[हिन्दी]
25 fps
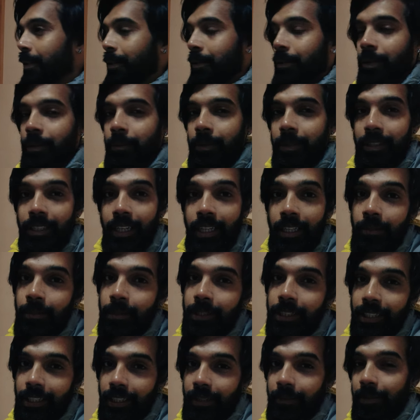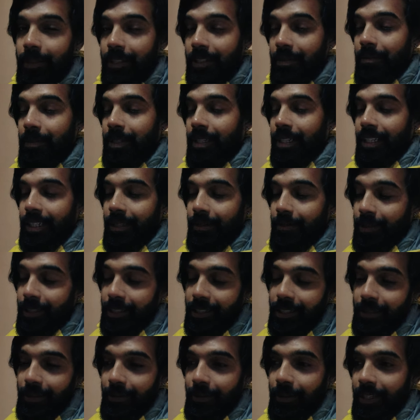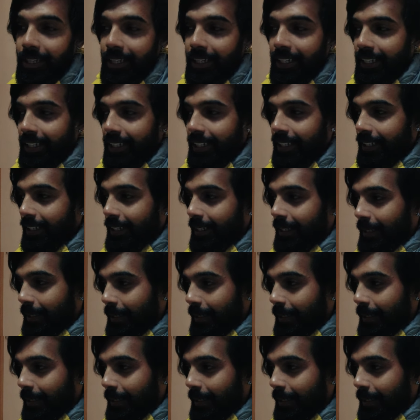तो अभी सात बजे का बस मिल जाए बस उतना ही है